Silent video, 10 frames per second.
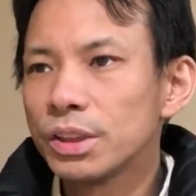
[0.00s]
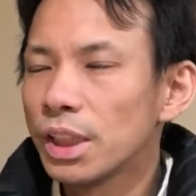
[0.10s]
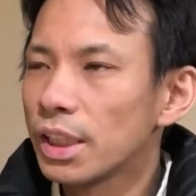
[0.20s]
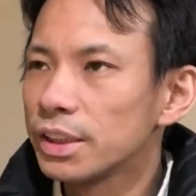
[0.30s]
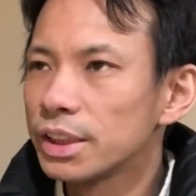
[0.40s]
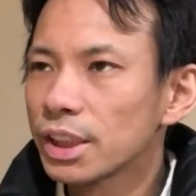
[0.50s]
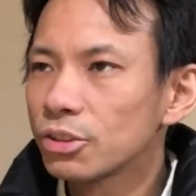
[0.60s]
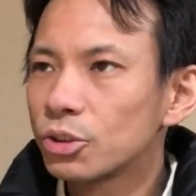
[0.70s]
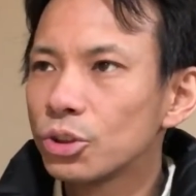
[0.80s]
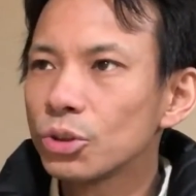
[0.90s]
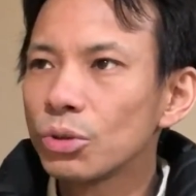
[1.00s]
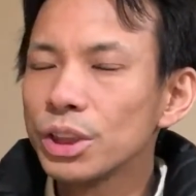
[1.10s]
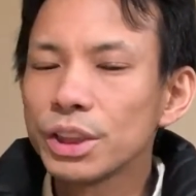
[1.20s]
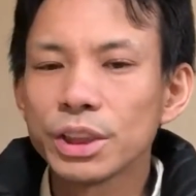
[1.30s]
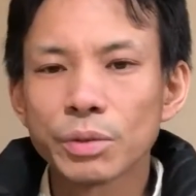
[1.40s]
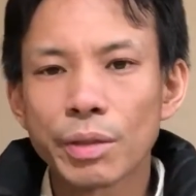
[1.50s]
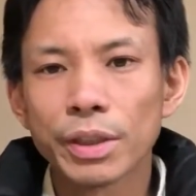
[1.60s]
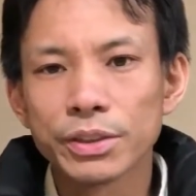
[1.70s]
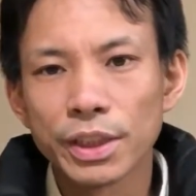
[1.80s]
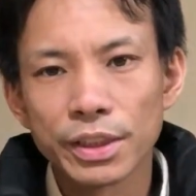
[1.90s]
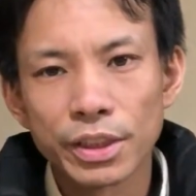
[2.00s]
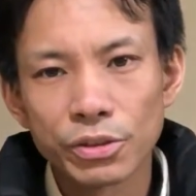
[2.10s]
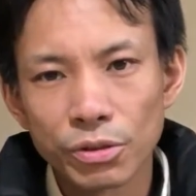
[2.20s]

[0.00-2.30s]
1月15日には忘れて